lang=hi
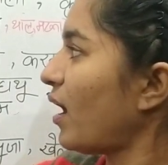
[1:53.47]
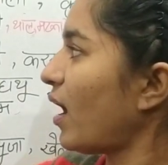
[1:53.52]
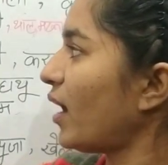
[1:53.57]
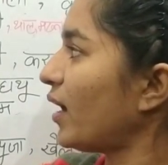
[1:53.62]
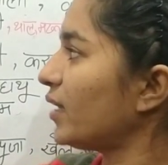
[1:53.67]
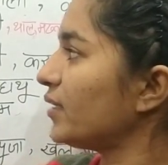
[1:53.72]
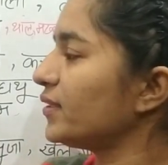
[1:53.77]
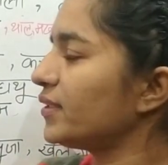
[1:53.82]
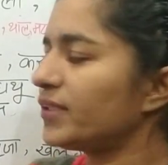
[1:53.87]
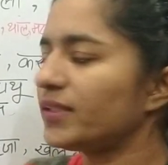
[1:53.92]

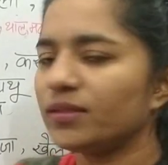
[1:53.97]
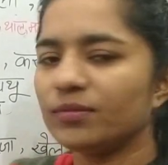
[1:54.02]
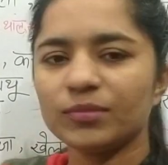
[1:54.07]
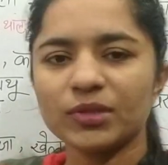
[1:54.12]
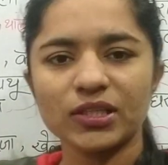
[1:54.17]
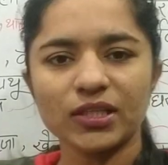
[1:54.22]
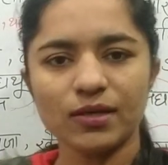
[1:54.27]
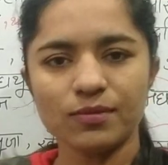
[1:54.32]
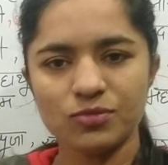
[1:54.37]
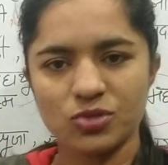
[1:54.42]
आंध्र
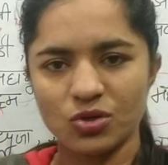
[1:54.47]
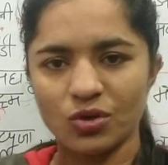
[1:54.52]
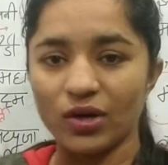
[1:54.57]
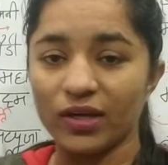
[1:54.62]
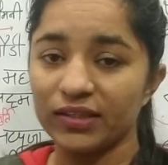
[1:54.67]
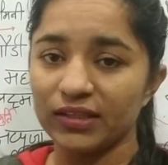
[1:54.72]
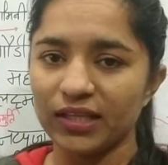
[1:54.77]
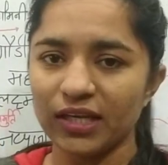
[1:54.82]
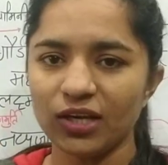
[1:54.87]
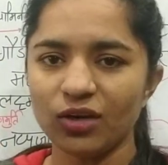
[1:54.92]
मतलब जो
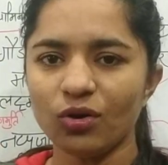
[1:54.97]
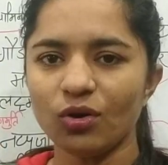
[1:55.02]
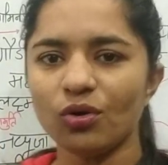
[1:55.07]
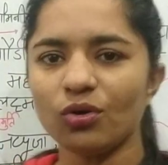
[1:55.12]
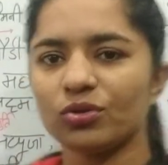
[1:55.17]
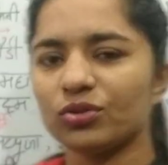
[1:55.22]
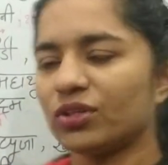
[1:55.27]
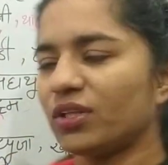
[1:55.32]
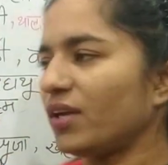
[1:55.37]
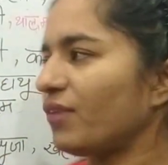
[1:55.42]
अंधे लोग
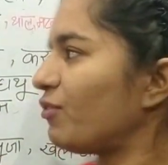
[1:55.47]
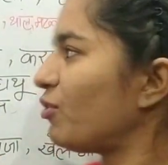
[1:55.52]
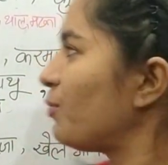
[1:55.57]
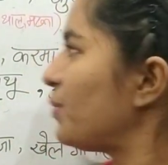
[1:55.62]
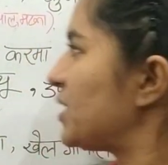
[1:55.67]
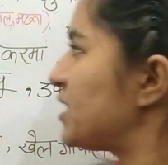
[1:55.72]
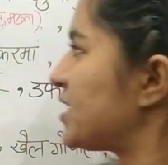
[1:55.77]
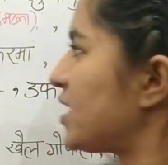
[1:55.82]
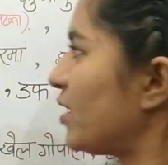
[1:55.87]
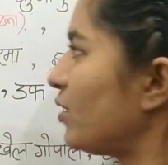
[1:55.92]
होते हैं वो
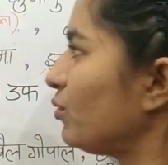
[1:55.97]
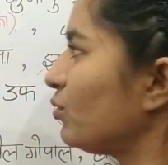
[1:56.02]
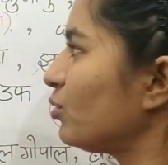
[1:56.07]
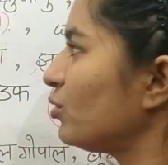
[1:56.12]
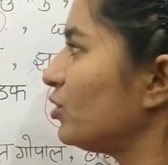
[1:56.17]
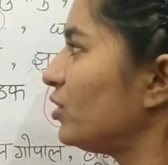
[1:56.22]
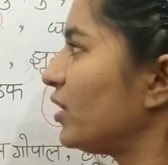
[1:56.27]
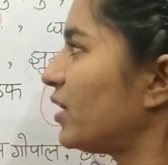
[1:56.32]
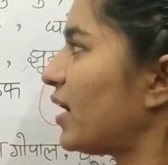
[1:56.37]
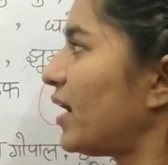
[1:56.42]
बेचारे
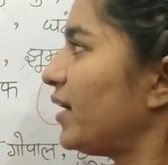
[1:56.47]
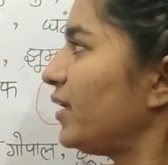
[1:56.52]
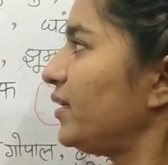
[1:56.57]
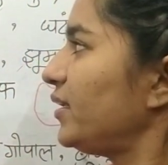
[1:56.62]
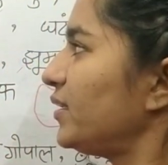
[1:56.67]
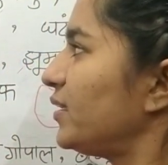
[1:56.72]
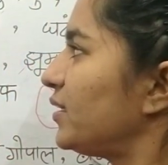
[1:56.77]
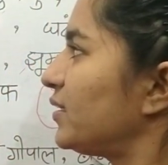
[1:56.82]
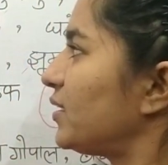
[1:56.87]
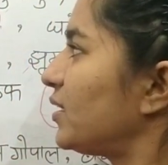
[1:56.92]
उनको दिखाई
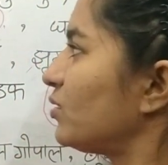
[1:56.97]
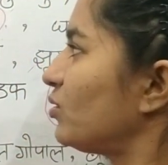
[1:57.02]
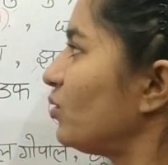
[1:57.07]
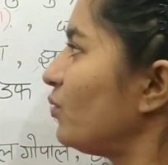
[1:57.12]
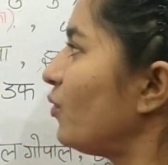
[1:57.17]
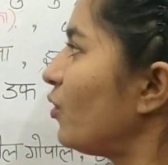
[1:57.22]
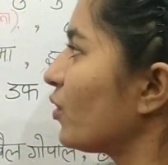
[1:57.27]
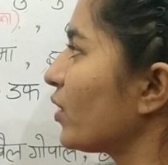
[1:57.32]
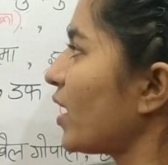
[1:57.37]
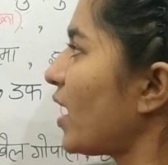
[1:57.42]
नहीं देता तो
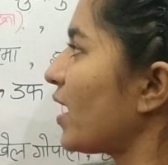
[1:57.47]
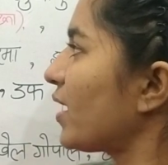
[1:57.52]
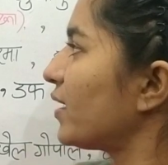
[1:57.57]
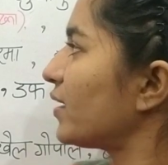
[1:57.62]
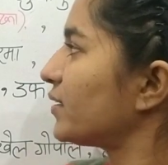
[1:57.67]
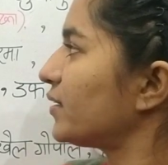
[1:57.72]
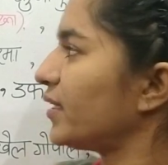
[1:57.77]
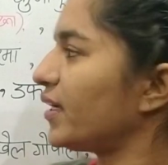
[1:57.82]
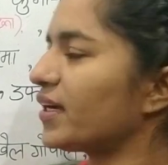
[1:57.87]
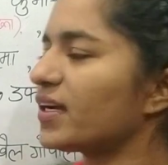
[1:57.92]
वो क्या
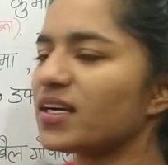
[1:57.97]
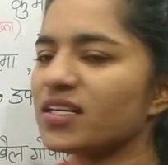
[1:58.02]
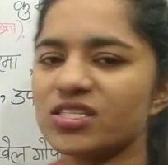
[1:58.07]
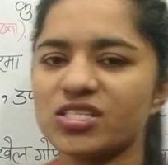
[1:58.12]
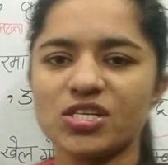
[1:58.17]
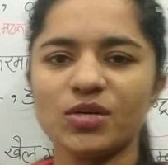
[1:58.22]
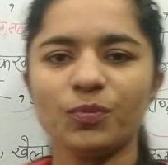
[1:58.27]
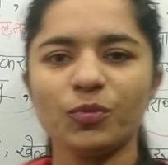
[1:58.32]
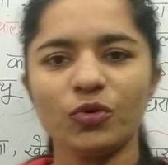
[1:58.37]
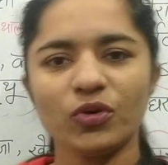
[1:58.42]
करते हैं
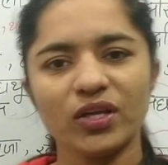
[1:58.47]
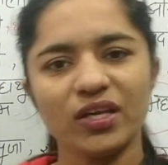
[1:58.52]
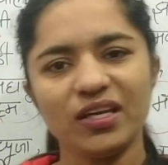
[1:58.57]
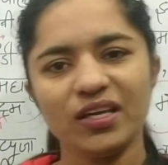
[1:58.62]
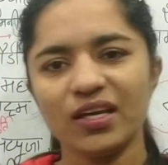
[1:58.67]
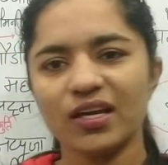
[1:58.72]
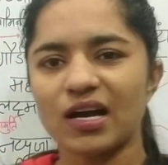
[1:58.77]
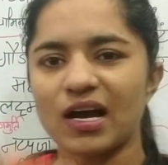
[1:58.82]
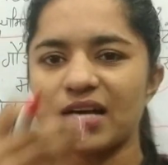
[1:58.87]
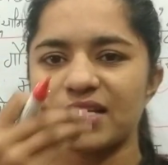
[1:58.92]
कच्ची पूड़ी
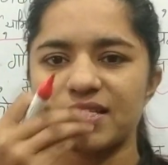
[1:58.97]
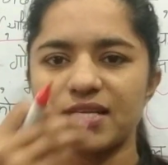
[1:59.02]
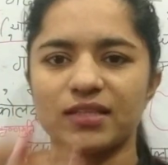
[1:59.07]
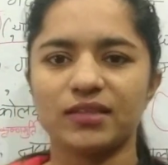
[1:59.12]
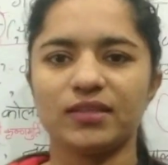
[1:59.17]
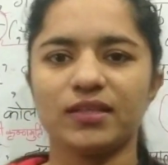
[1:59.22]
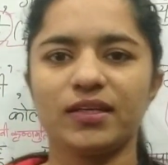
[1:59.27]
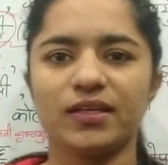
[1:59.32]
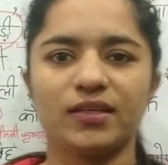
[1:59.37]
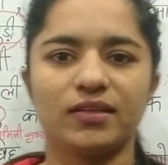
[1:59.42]
ही खा
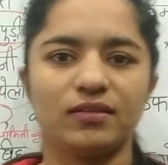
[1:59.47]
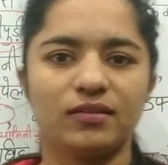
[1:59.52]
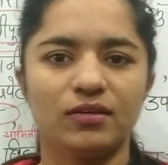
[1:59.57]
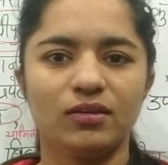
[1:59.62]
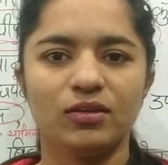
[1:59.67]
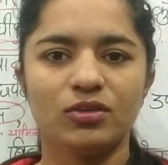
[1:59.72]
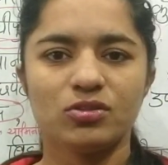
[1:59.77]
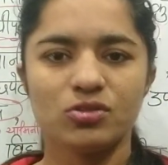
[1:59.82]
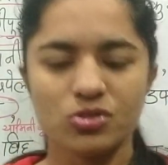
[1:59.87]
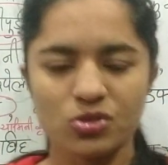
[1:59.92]
जाते हैं
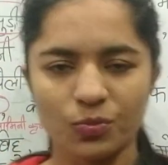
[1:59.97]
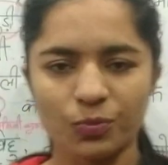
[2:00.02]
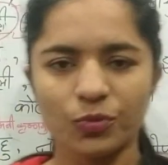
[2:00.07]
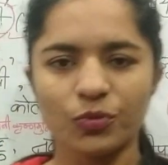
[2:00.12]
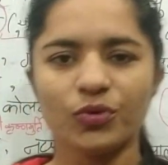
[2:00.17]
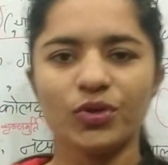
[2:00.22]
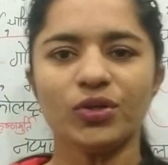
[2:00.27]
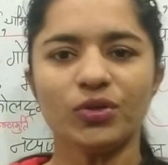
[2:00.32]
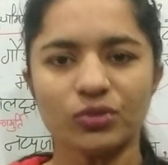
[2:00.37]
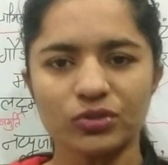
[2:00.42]
जो
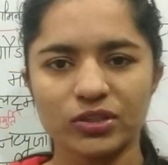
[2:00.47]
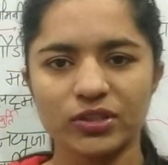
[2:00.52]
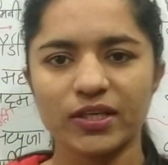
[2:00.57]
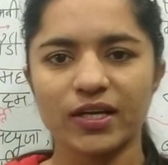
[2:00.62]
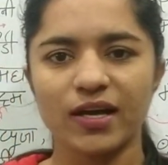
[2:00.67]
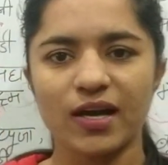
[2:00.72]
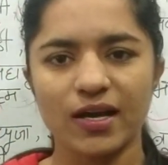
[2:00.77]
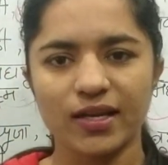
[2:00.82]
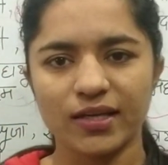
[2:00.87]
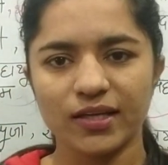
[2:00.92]
पूड़ी होती
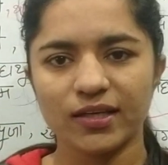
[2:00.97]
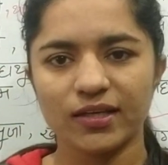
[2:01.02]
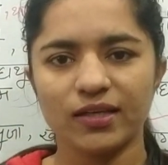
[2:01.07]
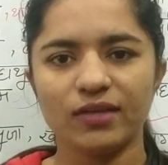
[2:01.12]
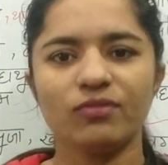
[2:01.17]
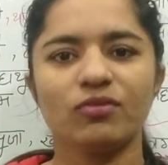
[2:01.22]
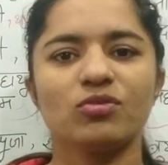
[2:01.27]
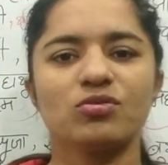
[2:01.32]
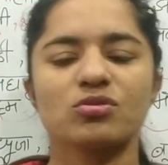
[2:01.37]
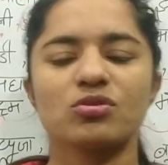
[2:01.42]
है खाने
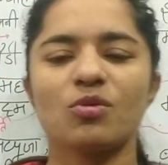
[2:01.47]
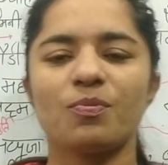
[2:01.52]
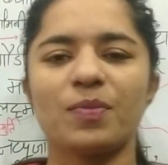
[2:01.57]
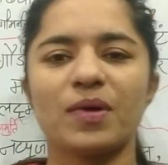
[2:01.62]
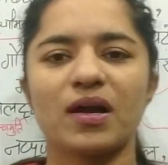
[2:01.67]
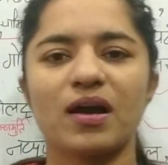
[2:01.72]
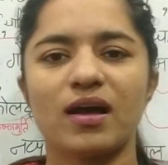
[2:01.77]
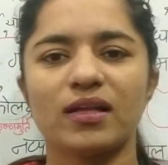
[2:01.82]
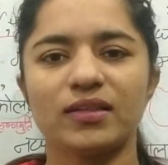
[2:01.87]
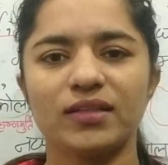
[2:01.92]
की वो उसको
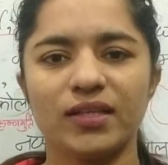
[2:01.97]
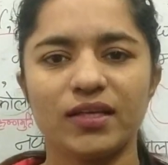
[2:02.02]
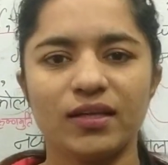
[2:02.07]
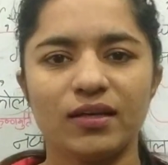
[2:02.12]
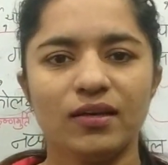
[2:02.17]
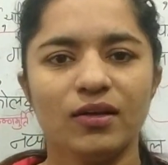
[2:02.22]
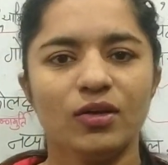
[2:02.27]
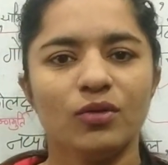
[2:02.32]
पकाते